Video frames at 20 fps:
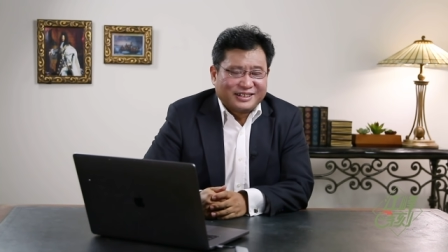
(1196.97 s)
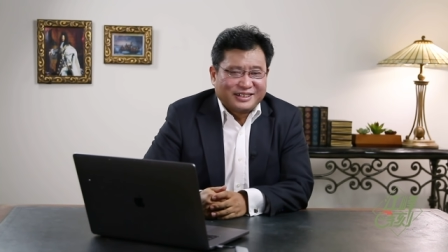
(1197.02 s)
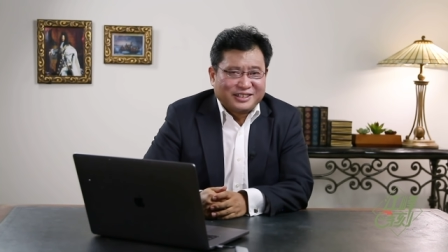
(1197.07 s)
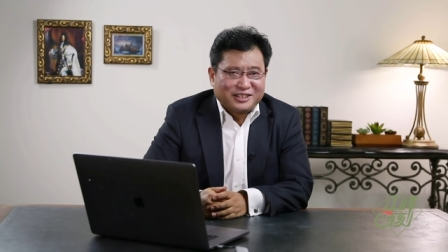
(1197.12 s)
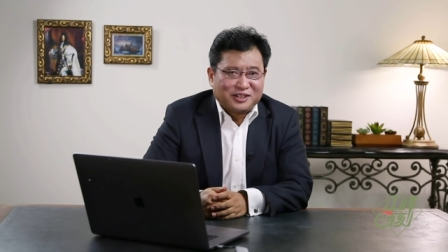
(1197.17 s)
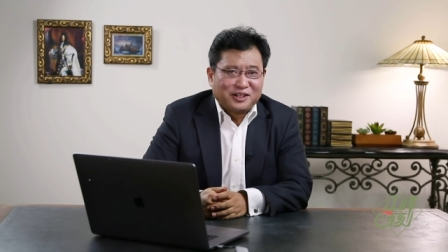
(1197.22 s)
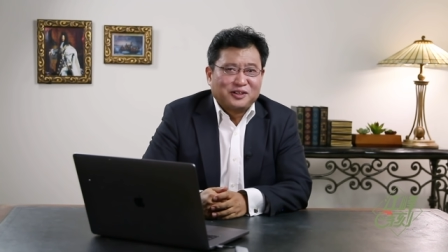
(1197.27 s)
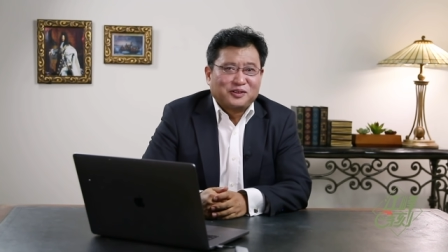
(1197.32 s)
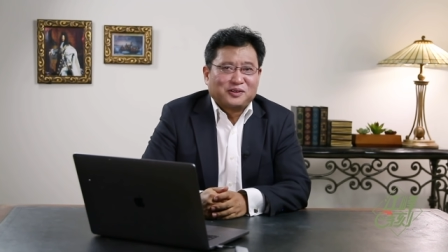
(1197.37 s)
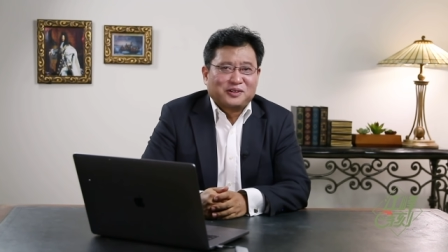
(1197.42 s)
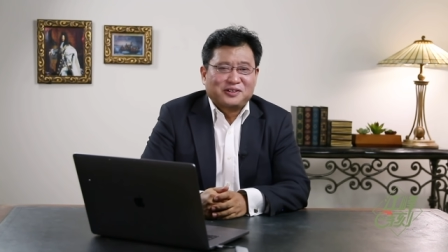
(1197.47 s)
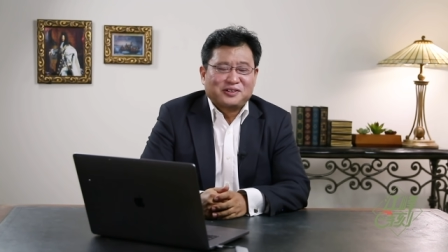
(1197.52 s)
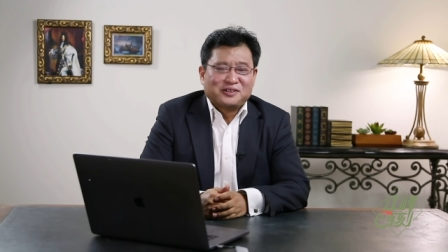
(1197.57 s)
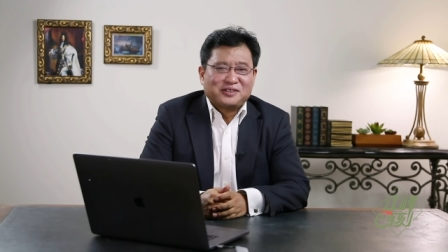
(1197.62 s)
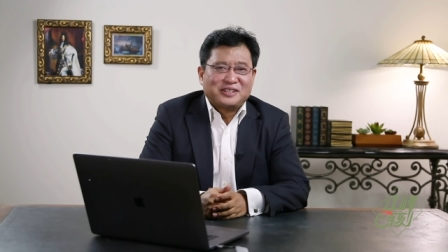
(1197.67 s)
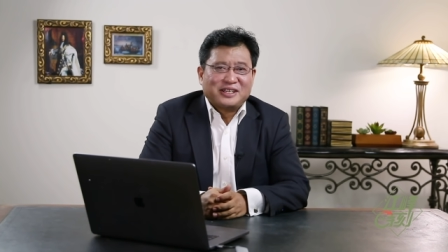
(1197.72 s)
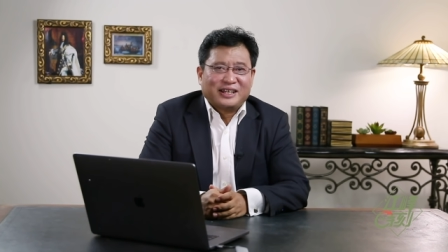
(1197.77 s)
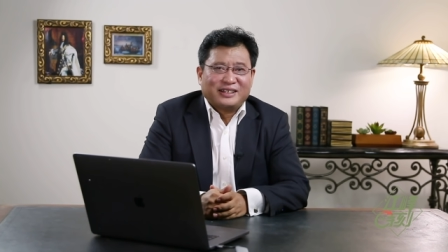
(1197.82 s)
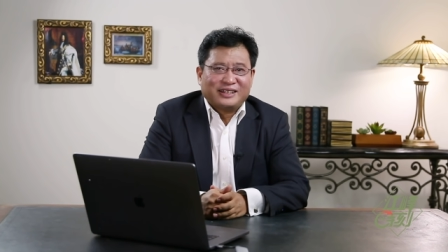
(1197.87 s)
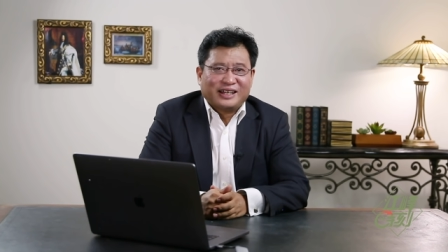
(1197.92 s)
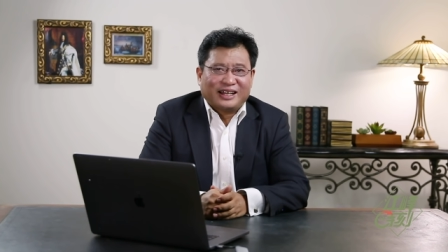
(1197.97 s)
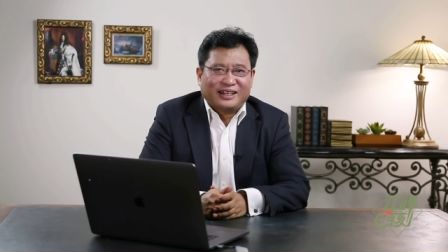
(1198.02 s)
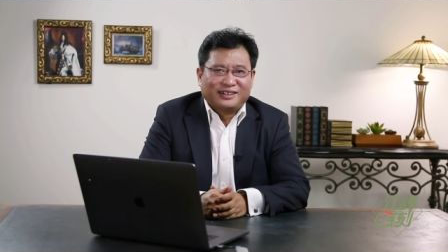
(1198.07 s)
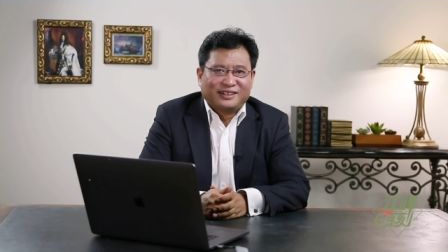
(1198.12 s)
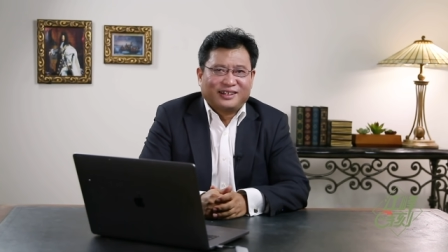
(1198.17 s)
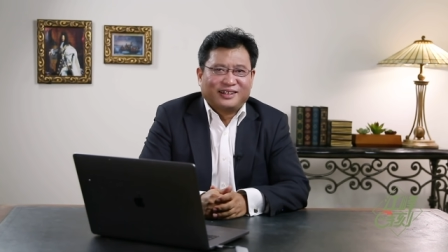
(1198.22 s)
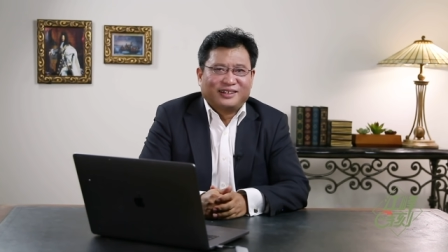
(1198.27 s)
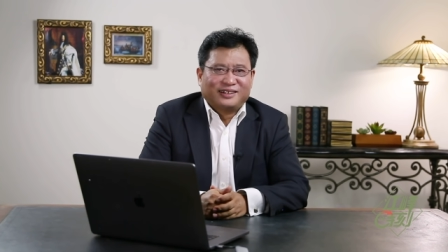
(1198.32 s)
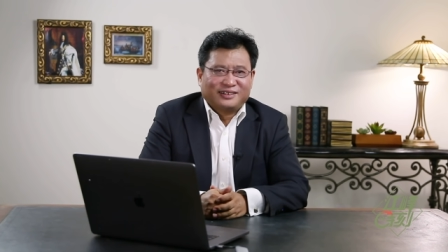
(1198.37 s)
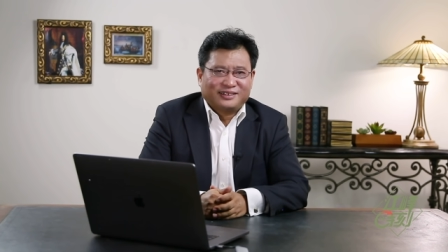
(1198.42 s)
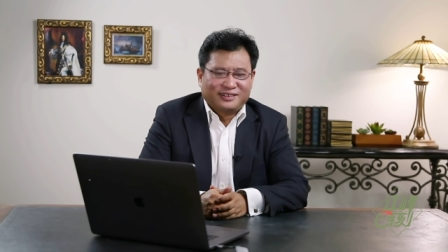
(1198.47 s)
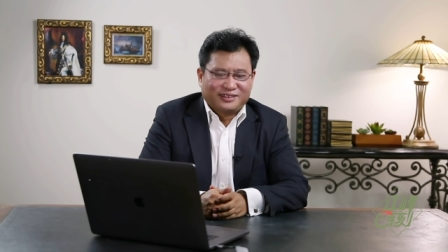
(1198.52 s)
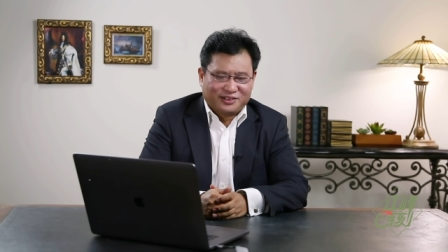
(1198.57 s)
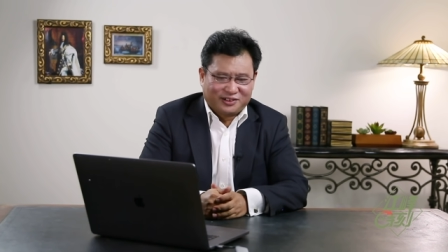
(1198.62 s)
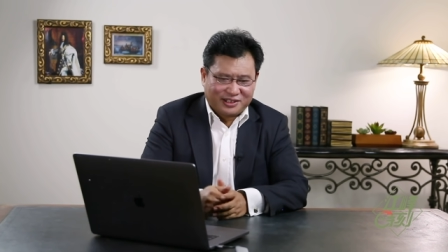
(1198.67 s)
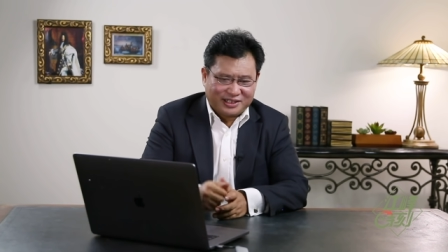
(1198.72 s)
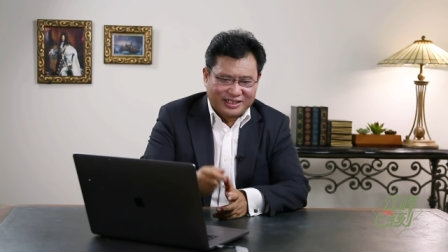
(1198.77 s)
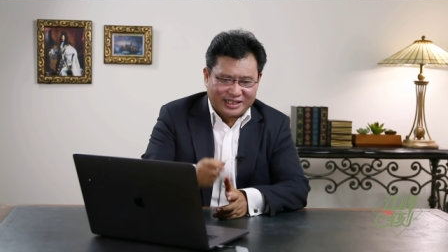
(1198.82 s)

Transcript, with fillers: 你要有时间呐，啊，就是